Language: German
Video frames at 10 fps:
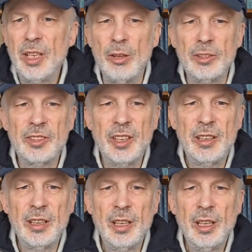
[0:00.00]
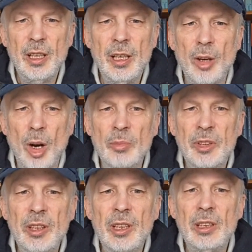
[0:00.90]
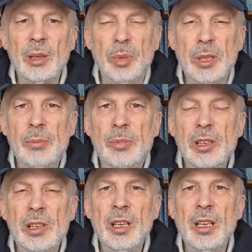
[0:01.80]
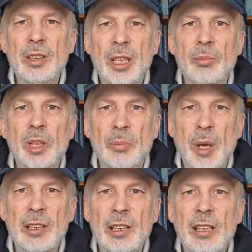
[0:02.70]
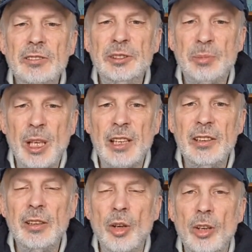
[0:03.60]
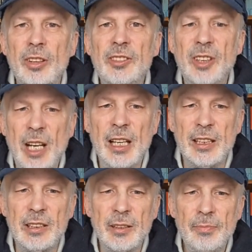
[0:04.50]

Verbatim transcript: ausgeht, kommt die Bibel dem lebendigen Sprechen Gottes gleich.